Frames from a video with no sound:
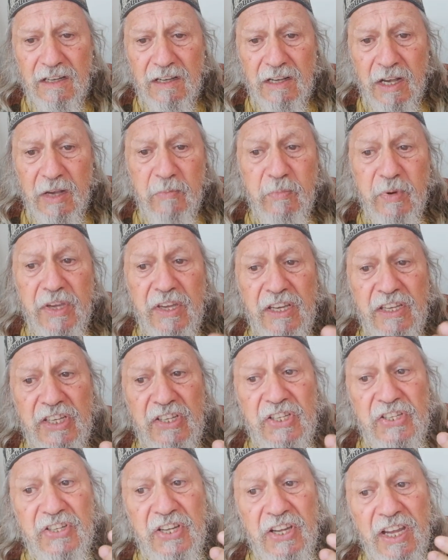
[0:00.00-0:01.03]
Un pays
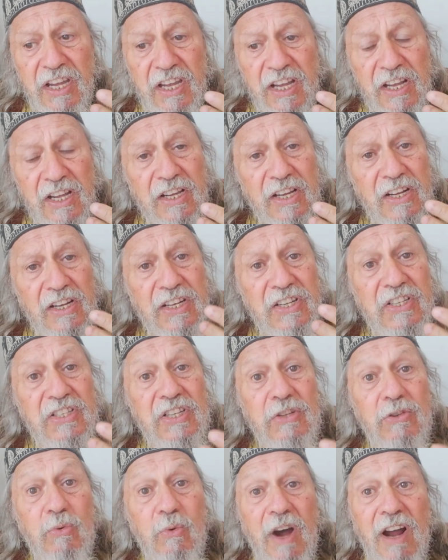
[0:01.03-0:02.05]
qui sait
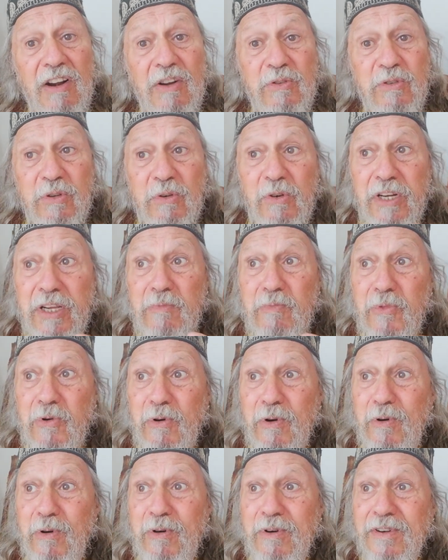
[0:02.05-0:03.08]
les étoiles entre les
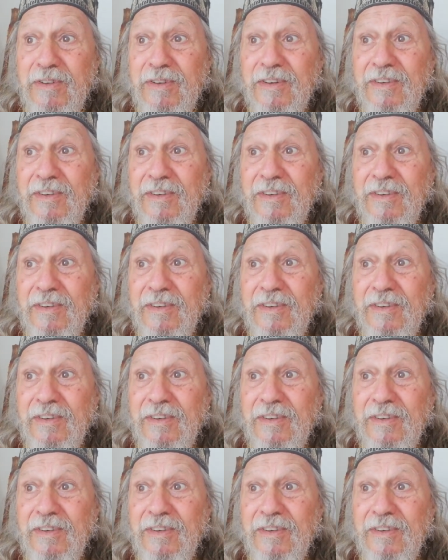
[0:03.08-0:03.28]
mots,